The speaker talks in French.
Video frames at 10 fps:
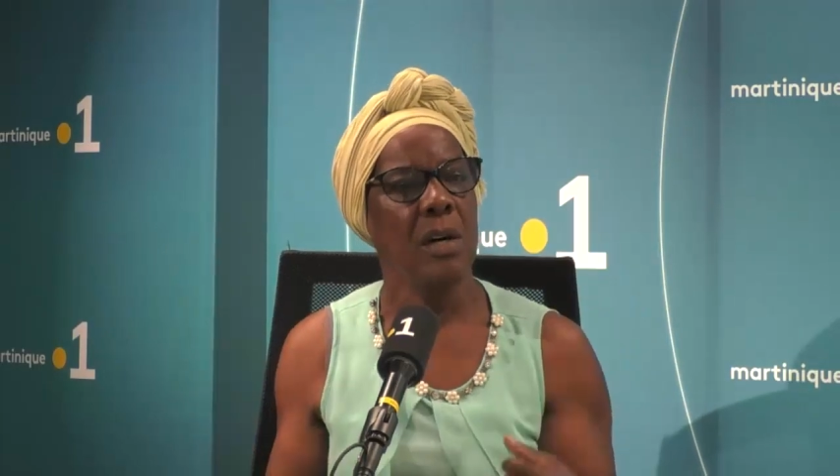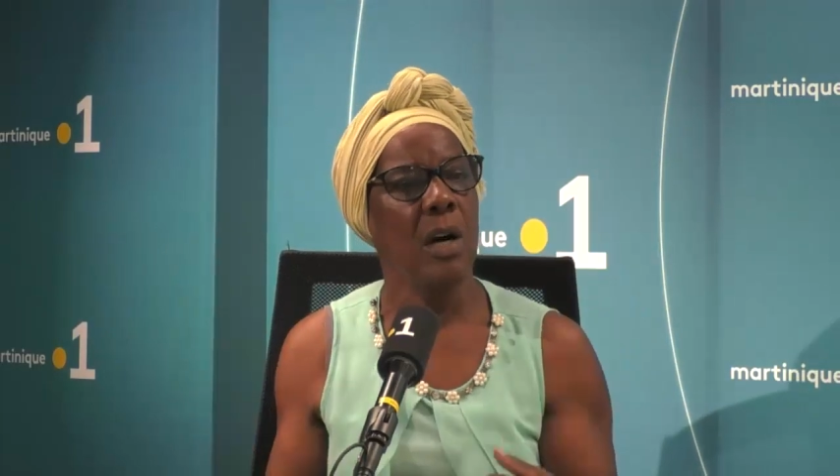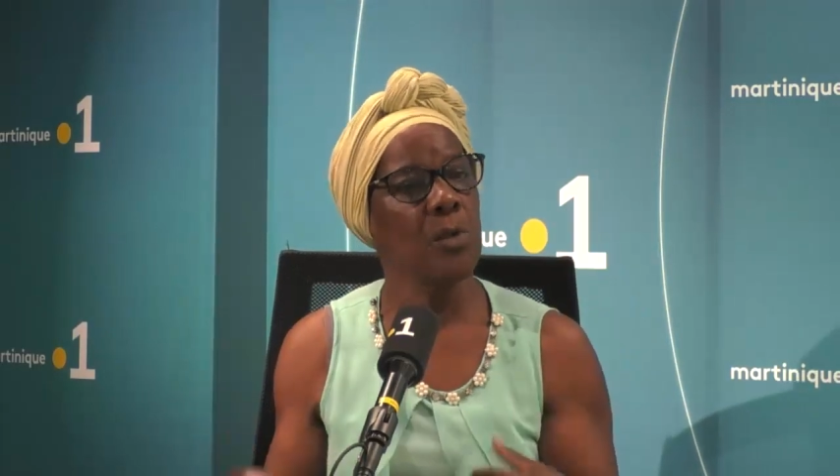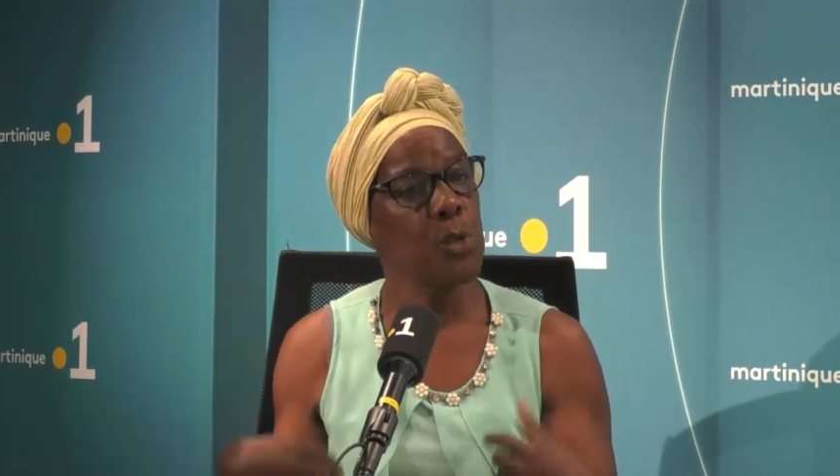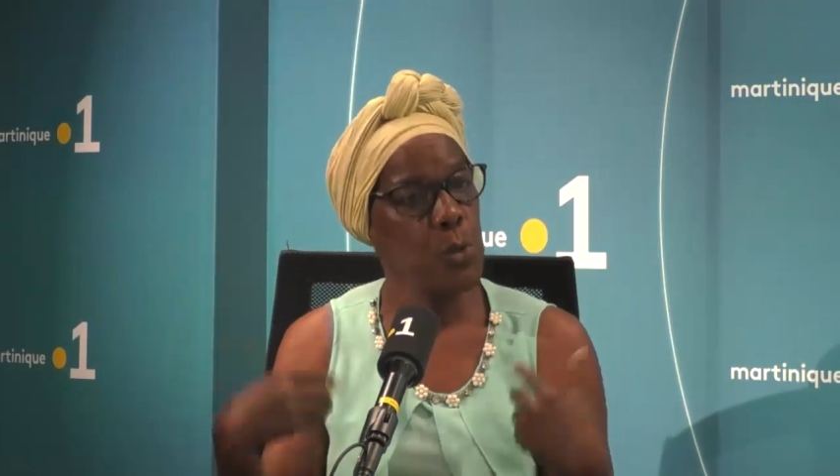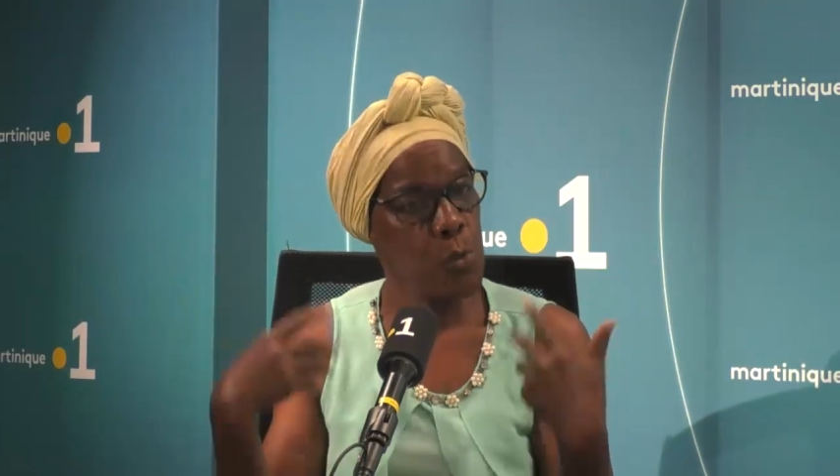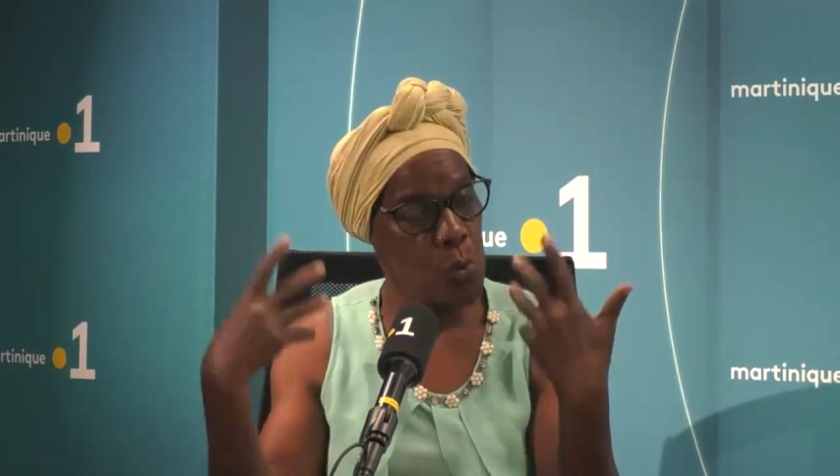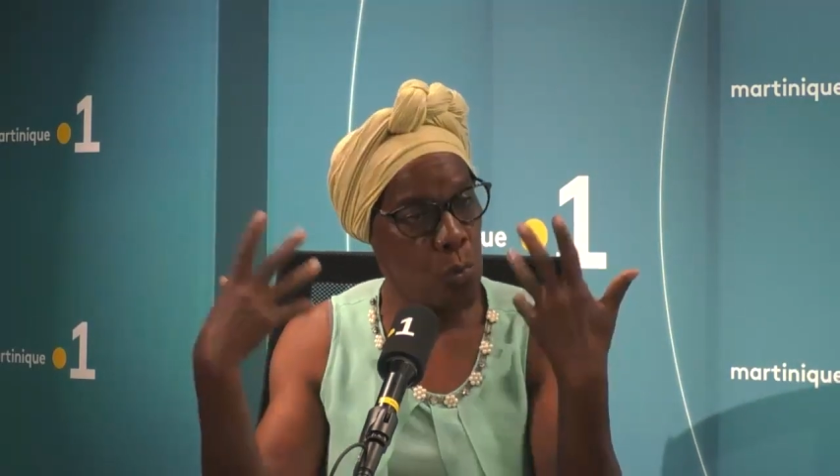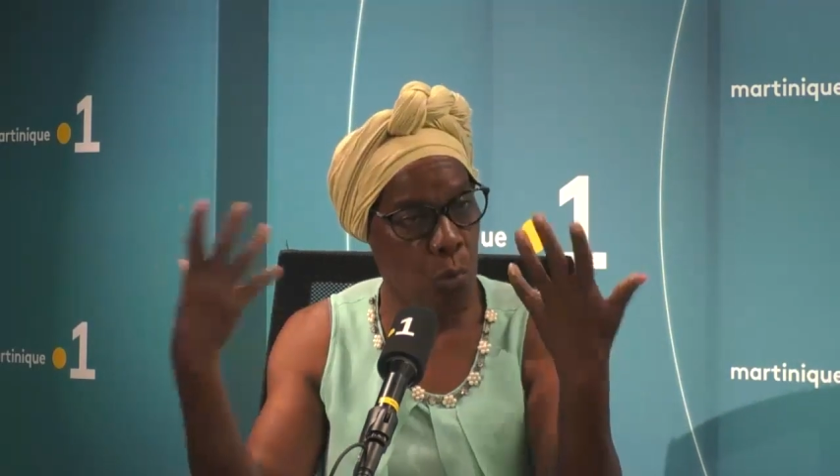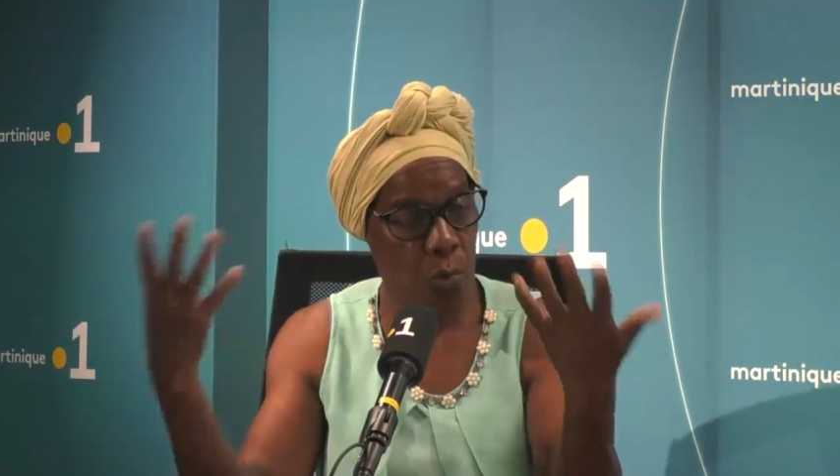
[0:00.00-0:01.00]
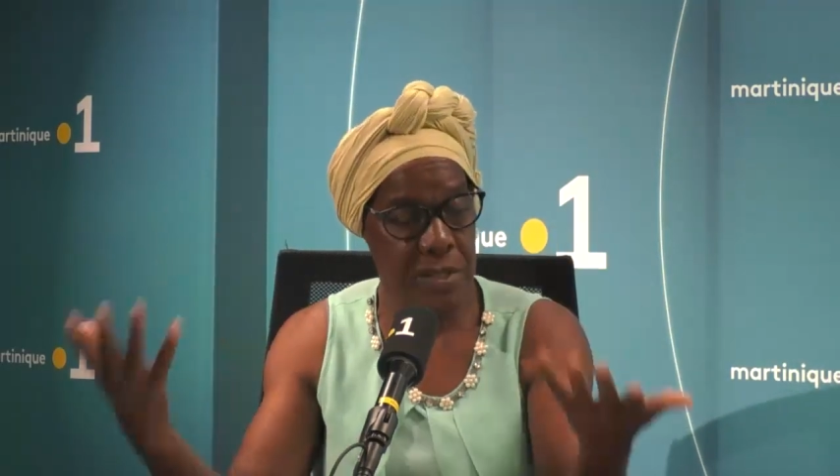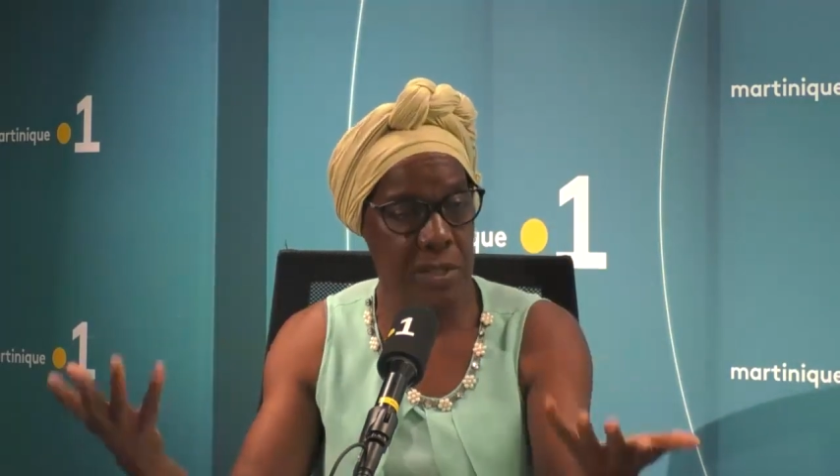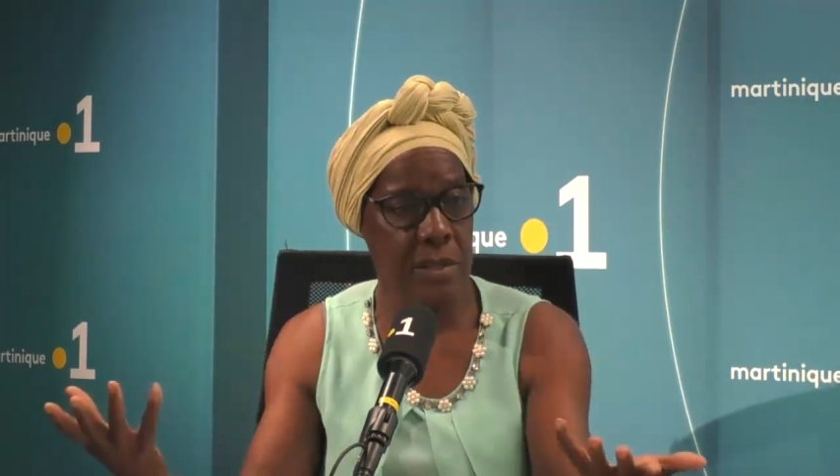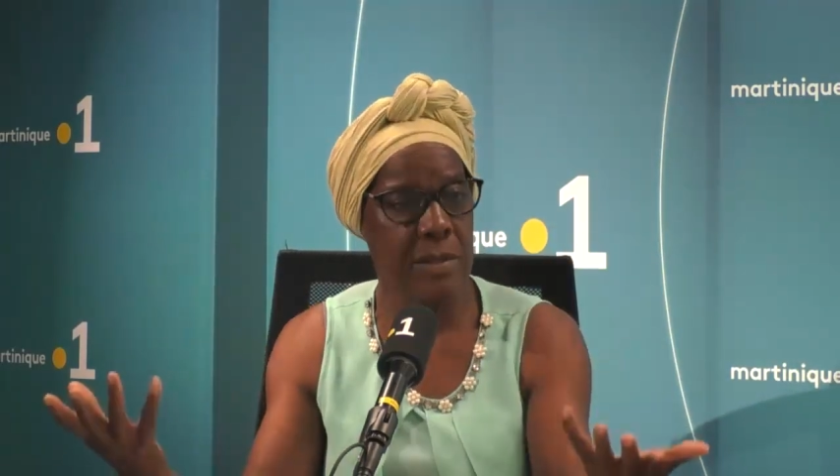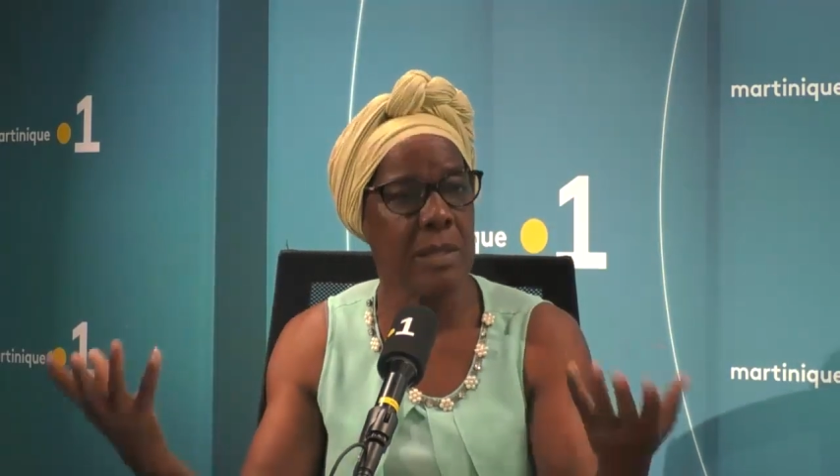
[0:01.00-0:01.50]
Un jour,
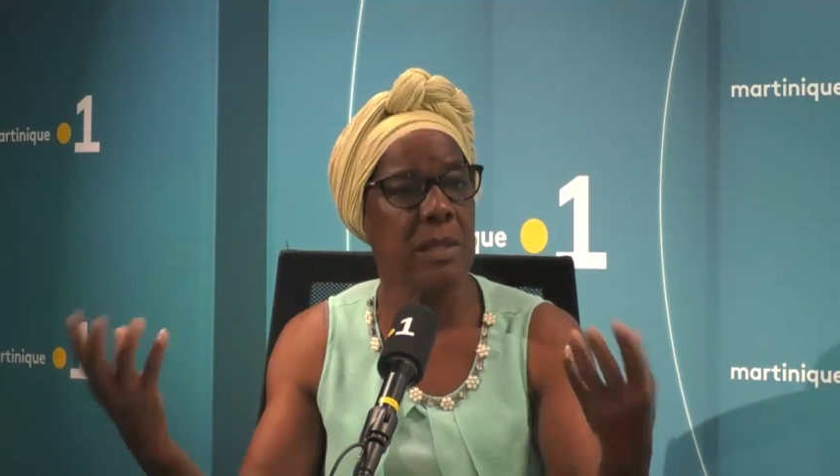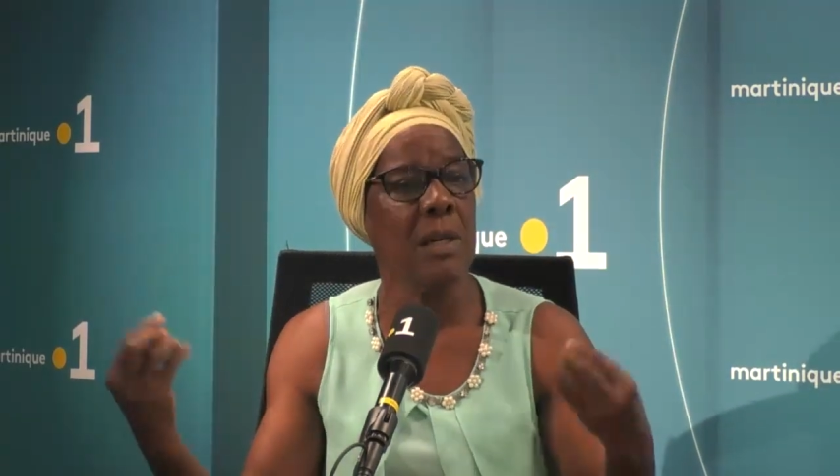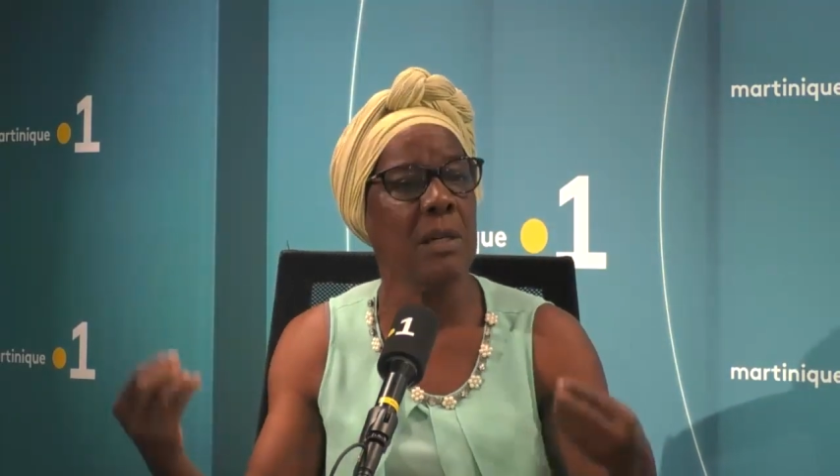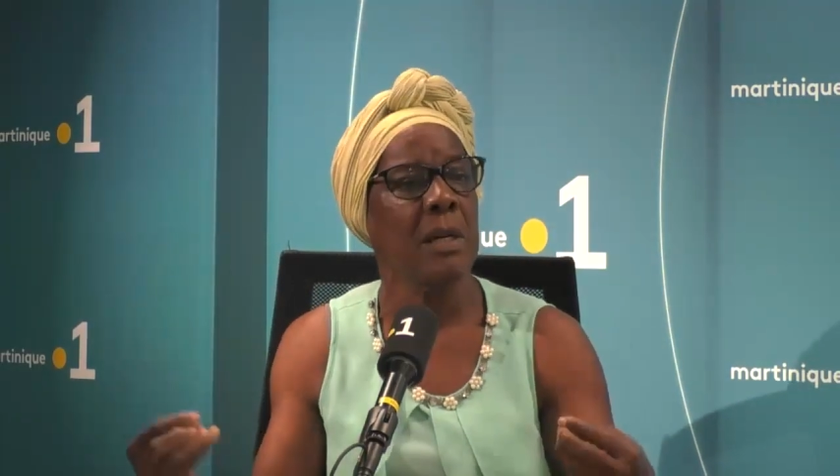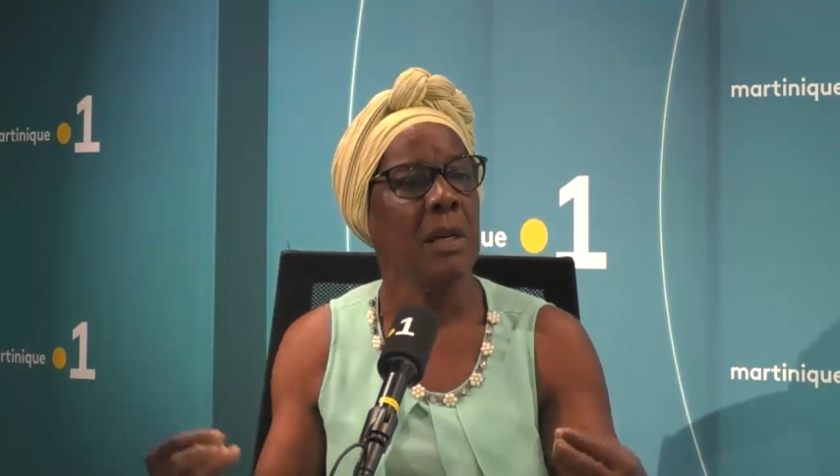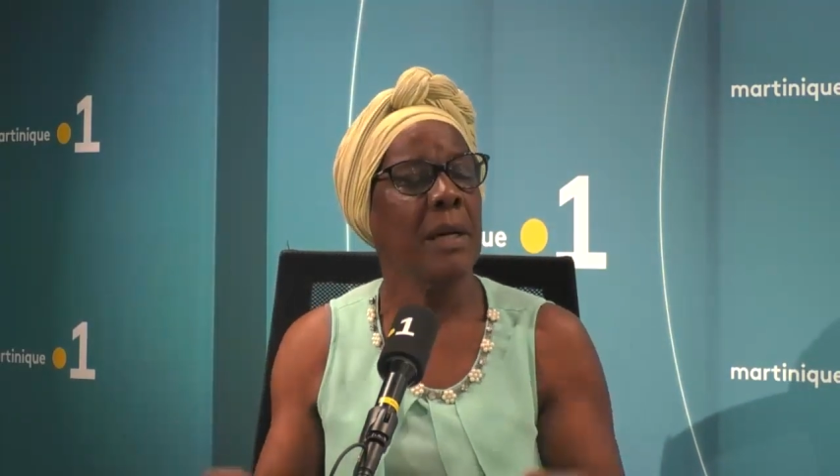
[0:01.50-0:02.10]
conscience là,